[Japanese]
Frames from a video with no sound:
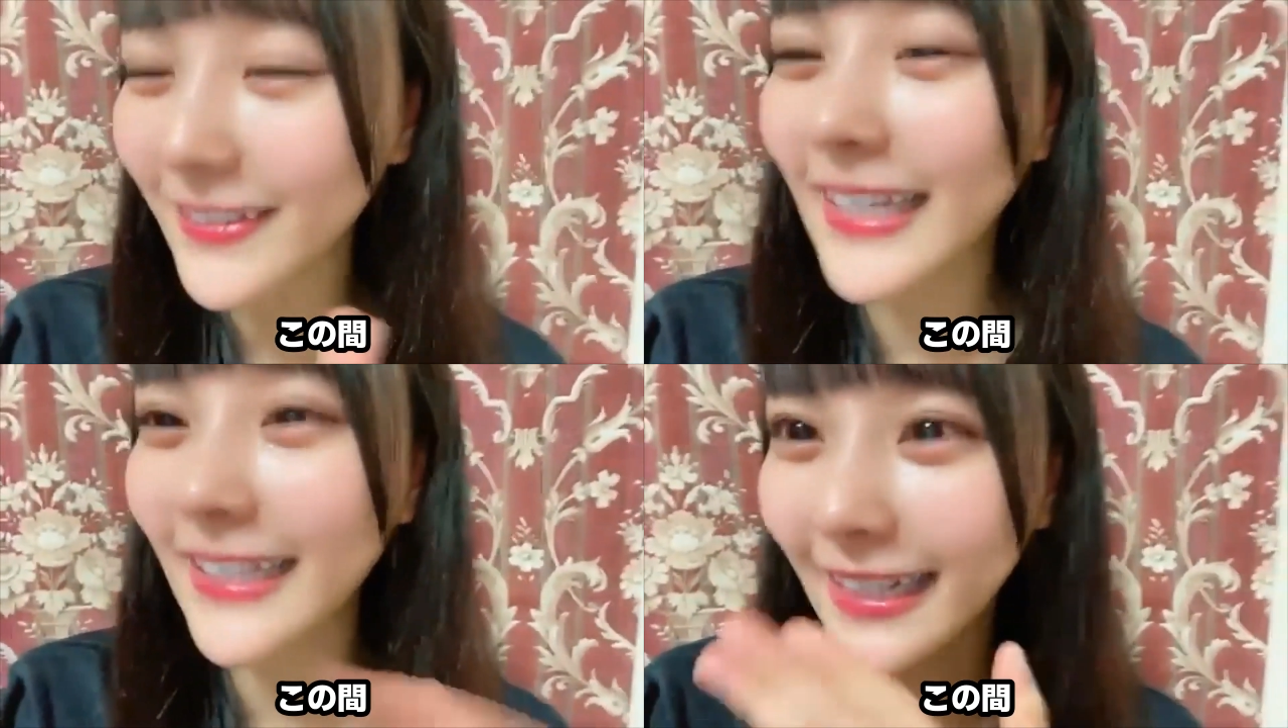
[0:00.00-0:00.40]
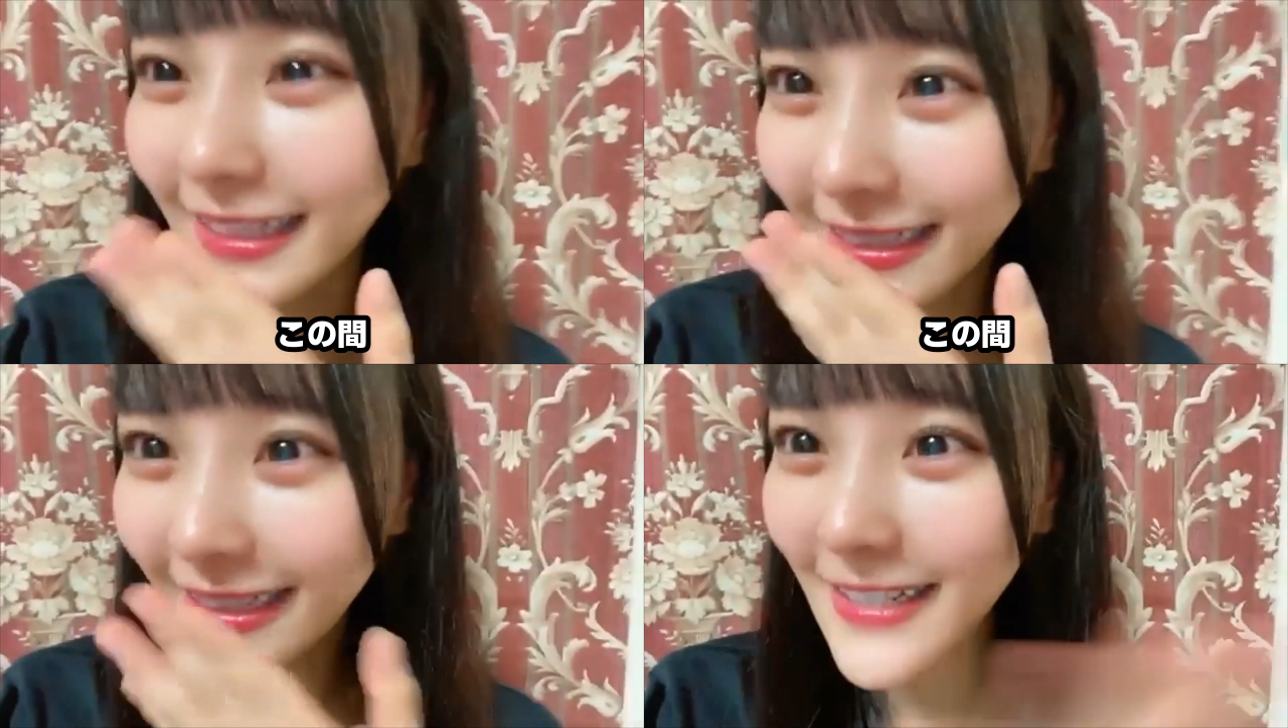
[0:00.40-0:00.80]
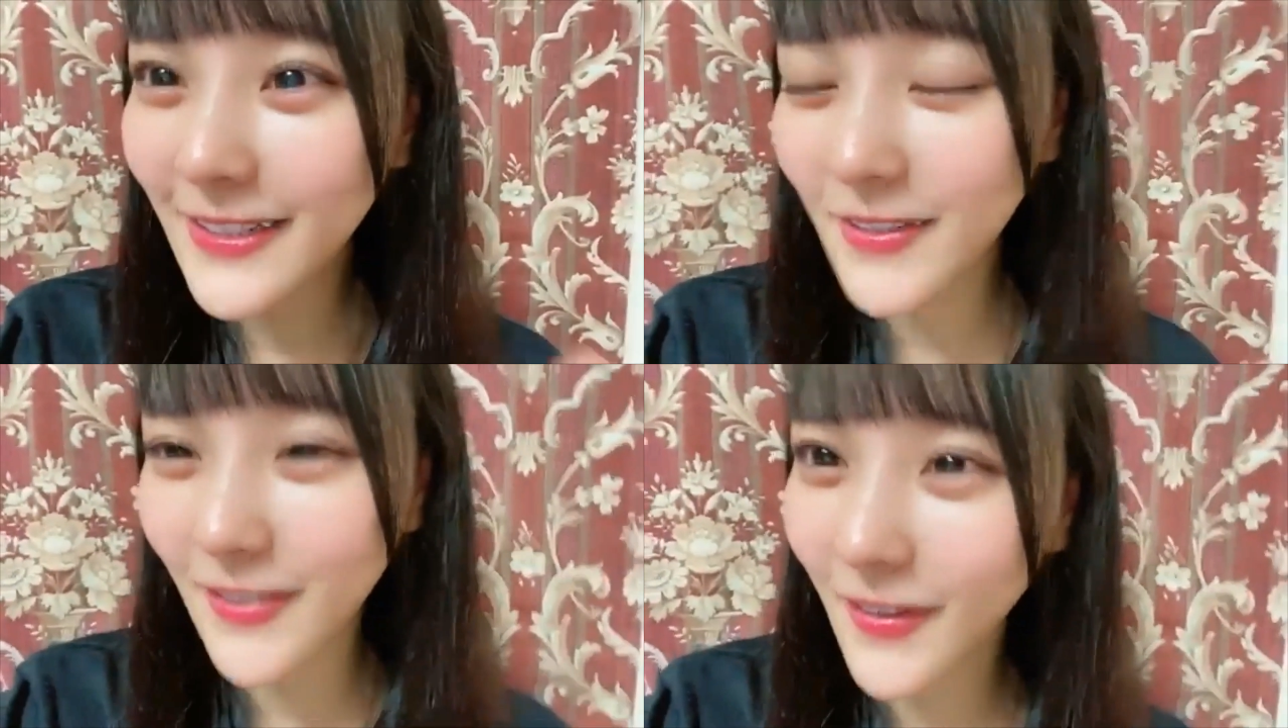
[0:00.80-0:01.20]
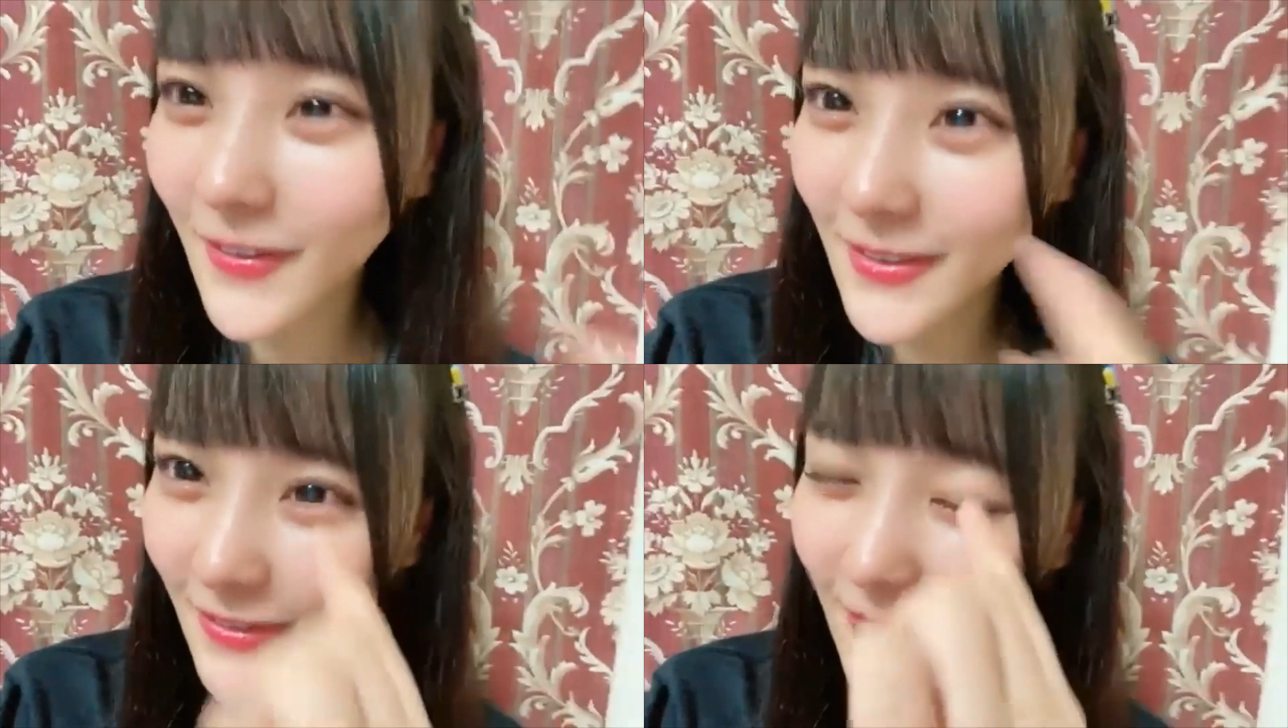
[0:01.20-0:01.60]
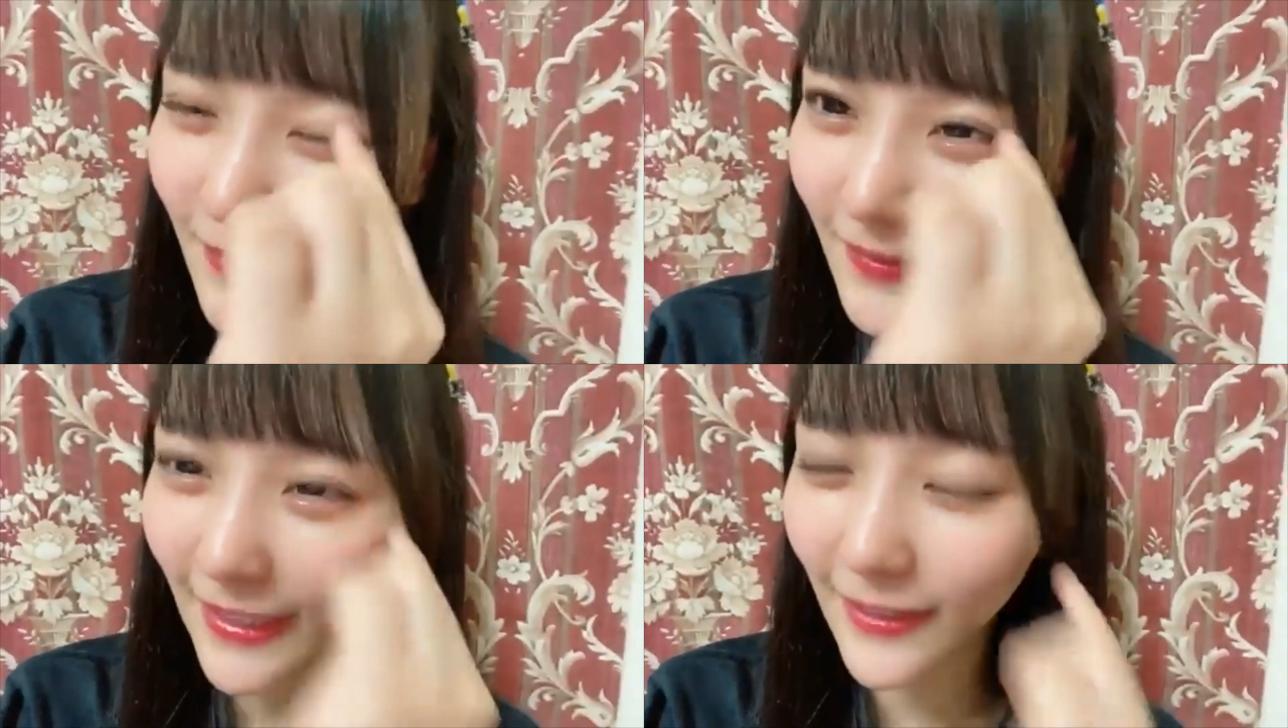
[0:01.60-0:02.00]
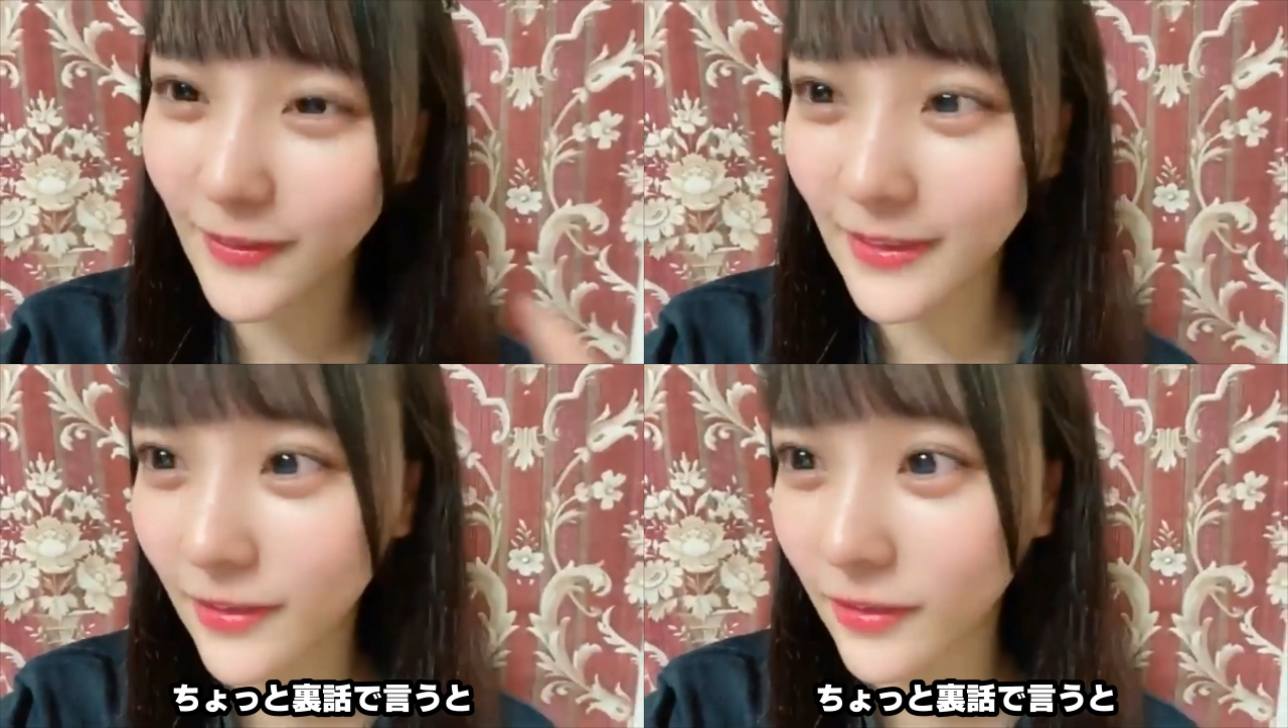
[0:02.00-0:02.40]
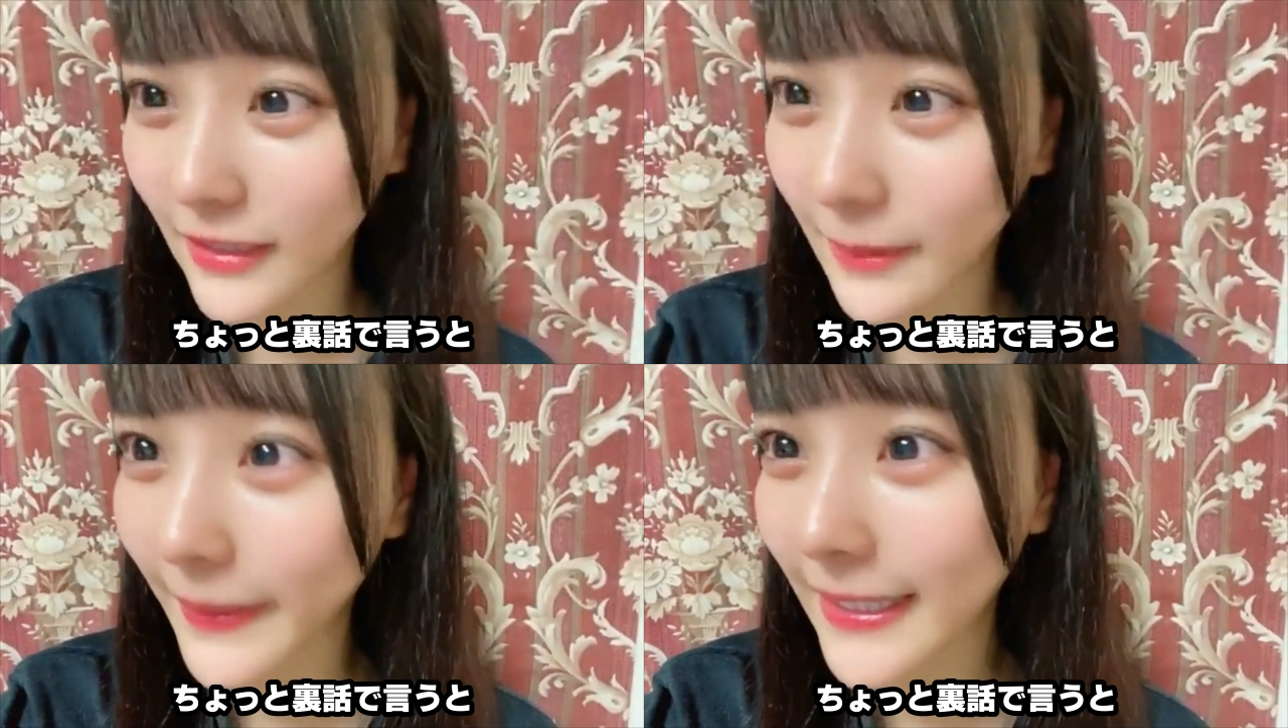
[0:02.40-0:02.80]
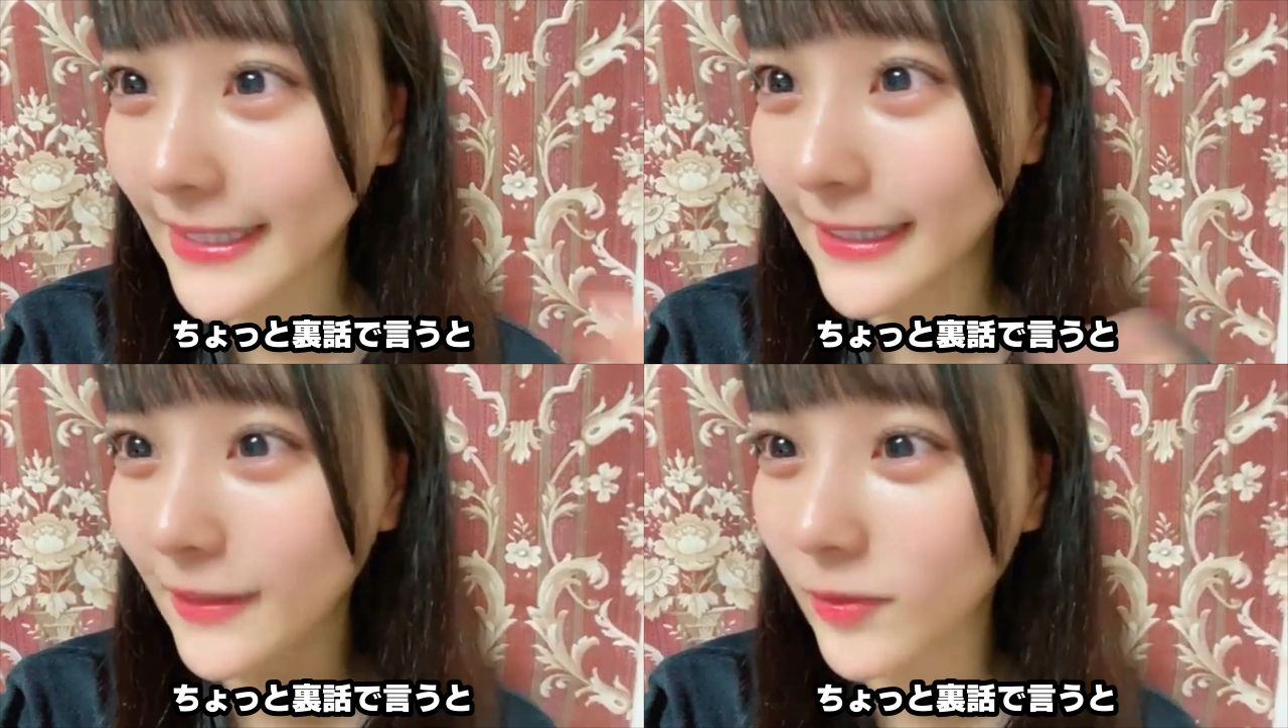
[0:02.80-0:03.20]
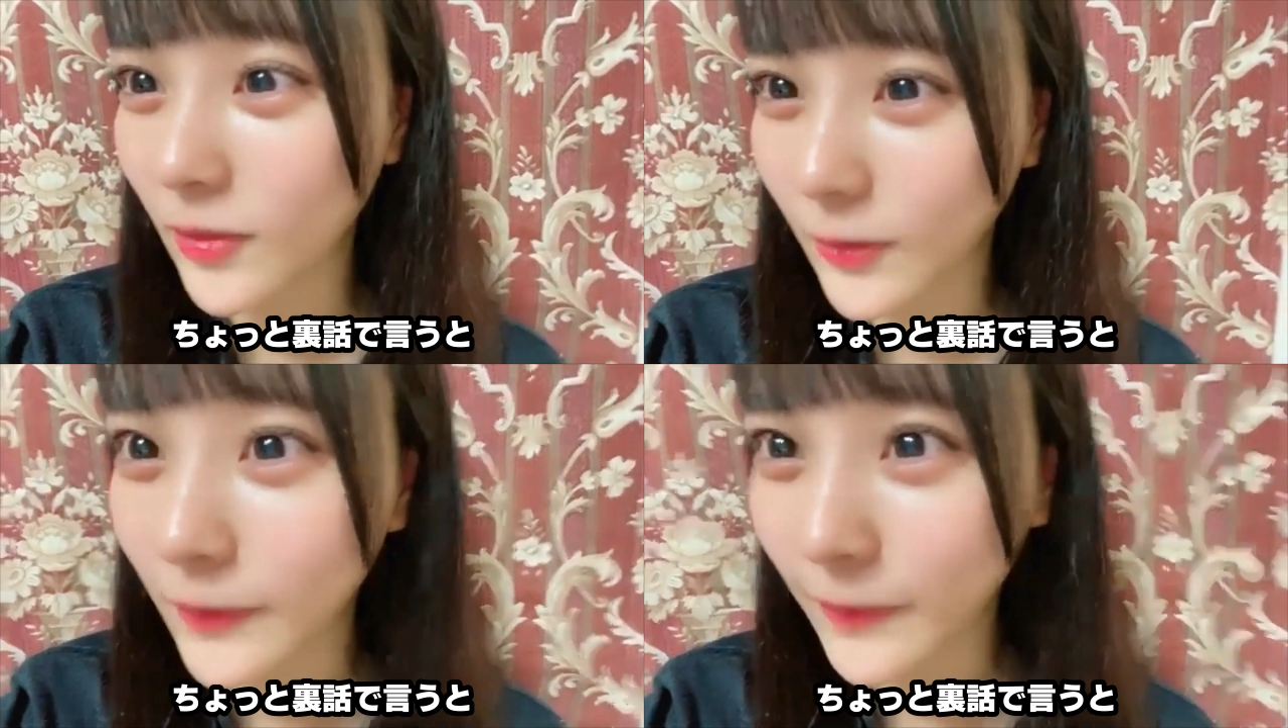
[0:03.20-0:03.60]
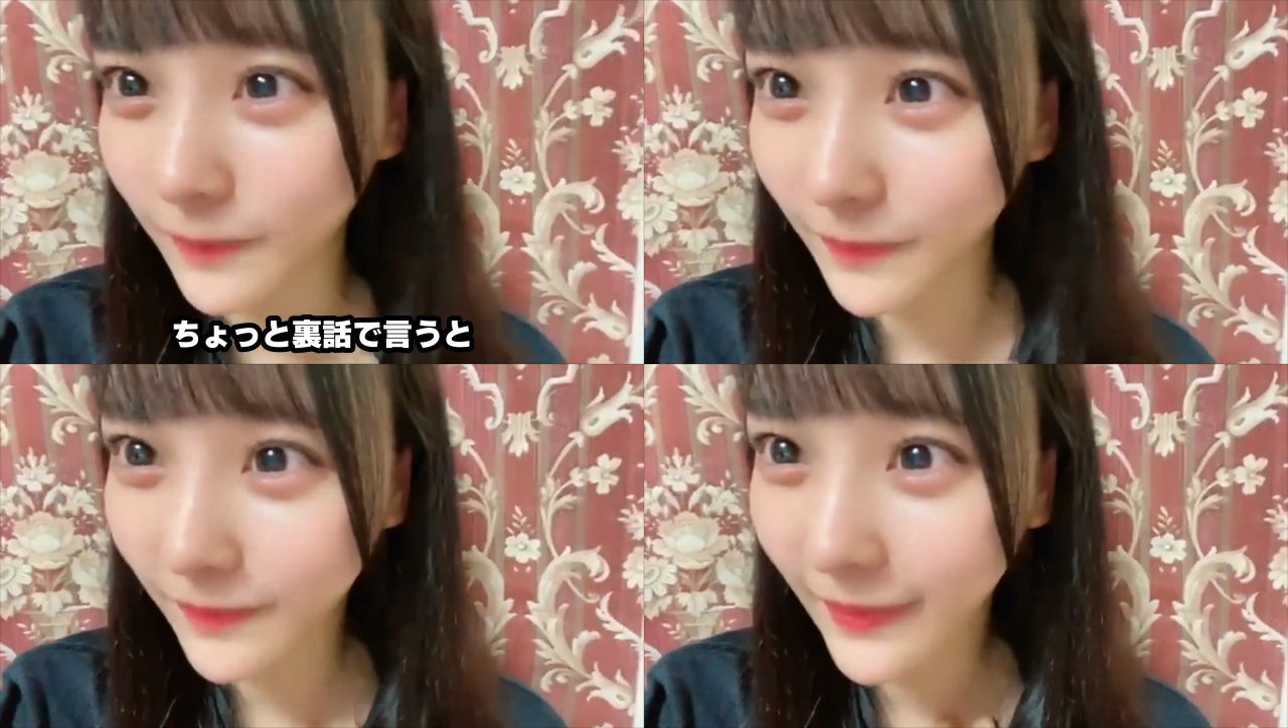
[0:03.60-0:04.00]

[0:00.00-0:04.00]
この間、そう、それこそ、ちょっと裏話で言うと、